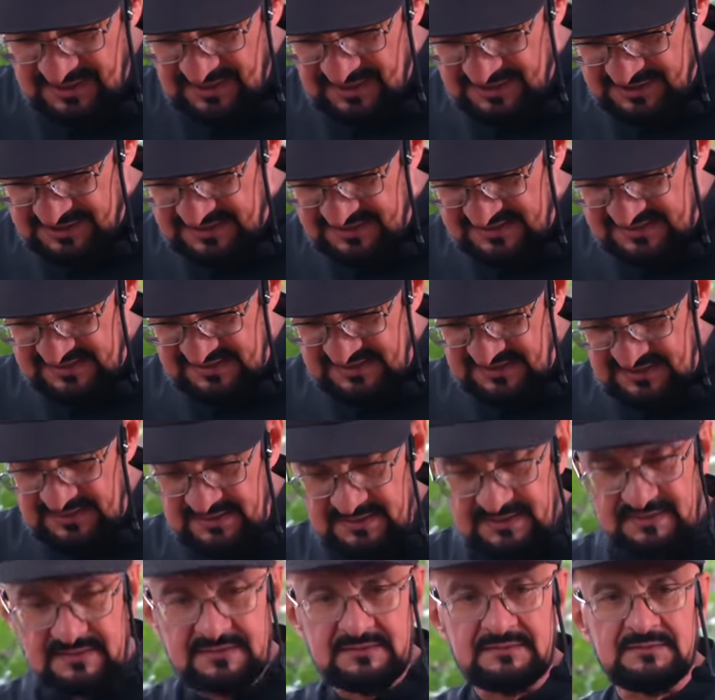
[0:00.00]
режется
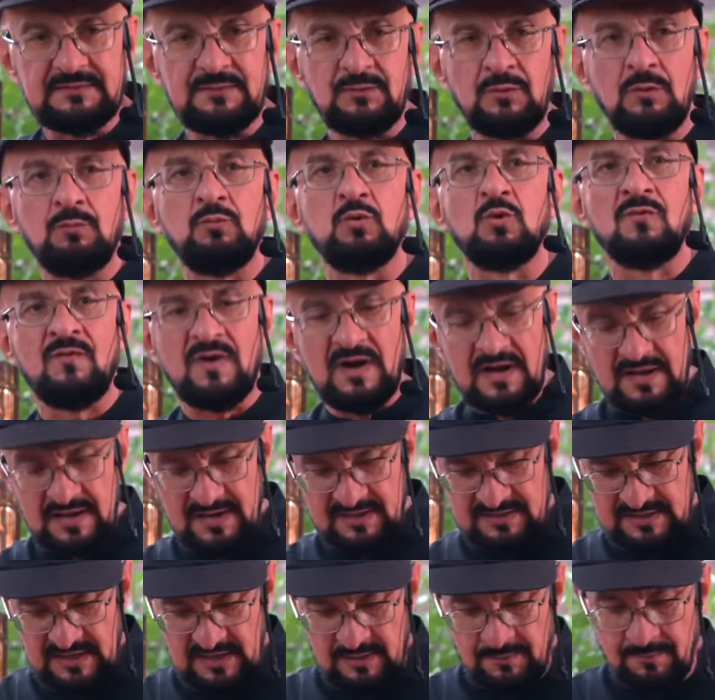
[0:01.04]
ну, буквально
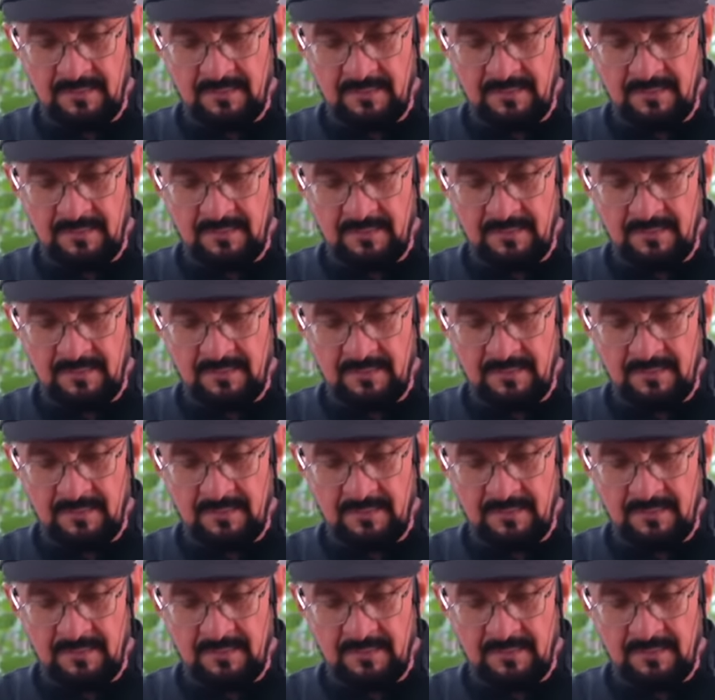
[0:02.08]
как